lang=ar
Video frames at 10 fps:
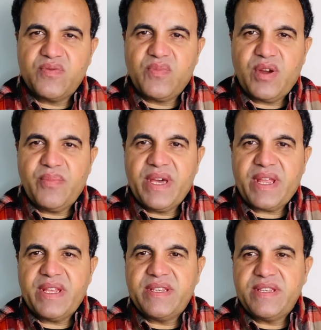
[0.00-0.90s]
هم
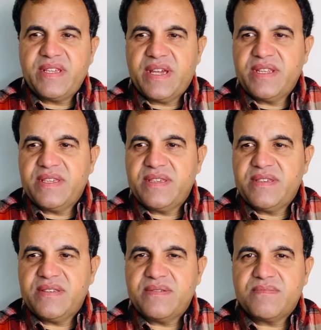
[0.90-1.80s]
عبارة عن يعني
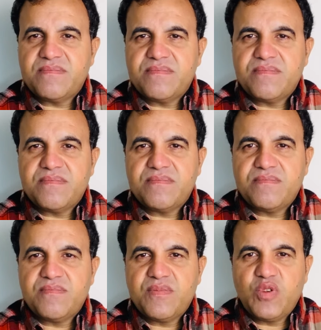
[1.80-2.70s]

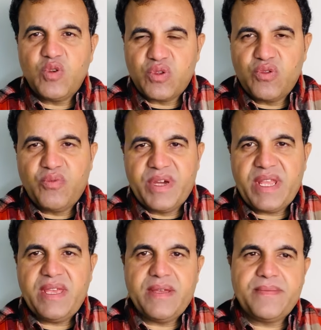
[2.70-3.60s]

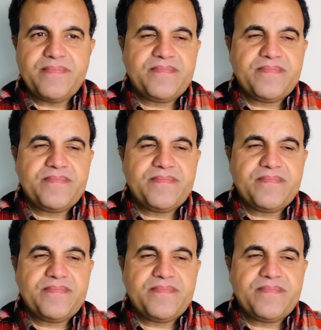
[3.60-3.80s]
يوتيوبرية